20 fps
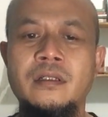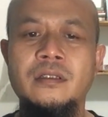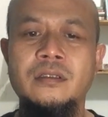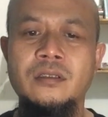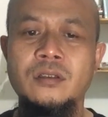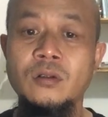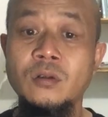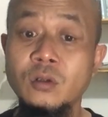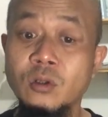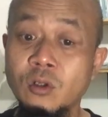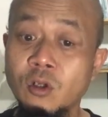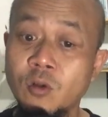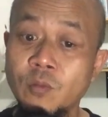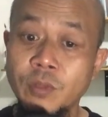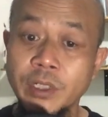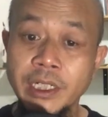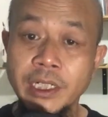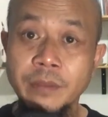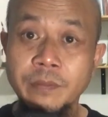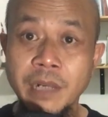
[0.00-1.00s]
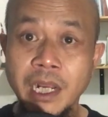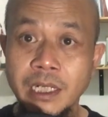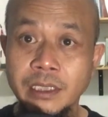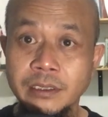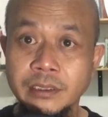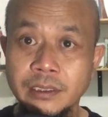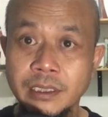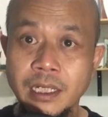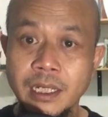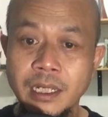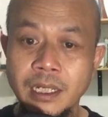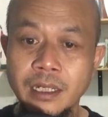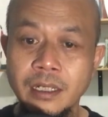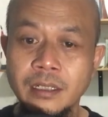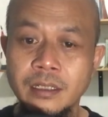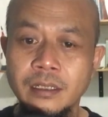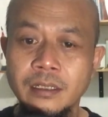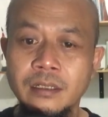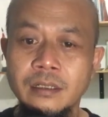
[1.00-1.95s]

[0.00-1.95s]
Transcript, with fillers: Seluruh komponen bangsa